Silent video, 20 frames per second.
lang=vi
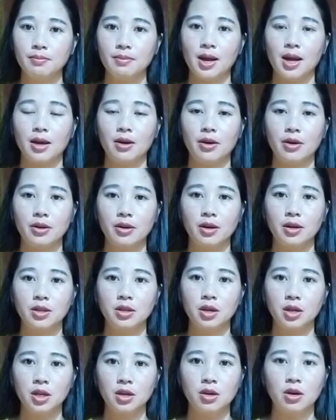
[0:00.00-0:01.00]
mà họ nói
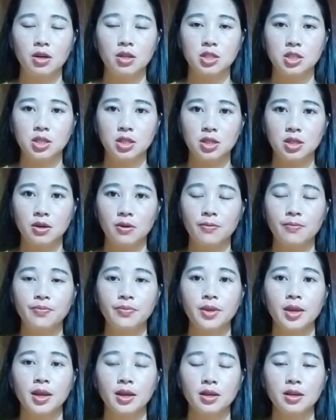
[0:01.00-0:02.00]
do họ chỉ rong
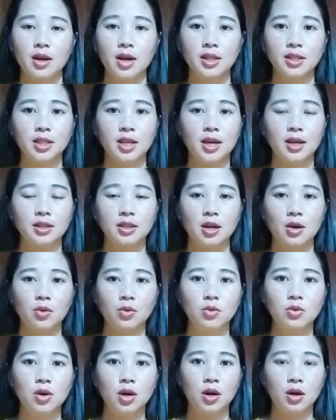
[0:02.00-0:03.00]
do hải tiệp
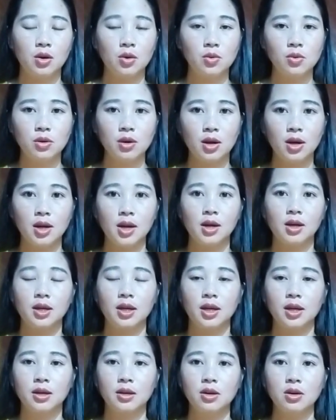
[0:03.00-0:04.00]
thầu lùa họ lùa có
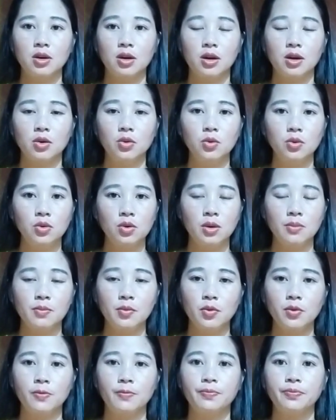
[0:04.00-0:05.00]
lợ có họ lùa lùa
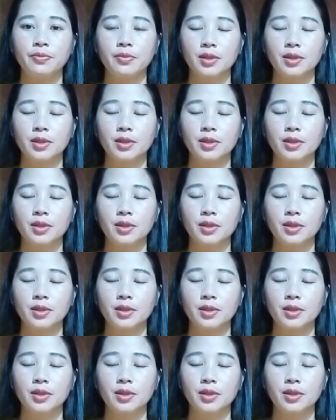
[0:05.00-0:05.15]
mù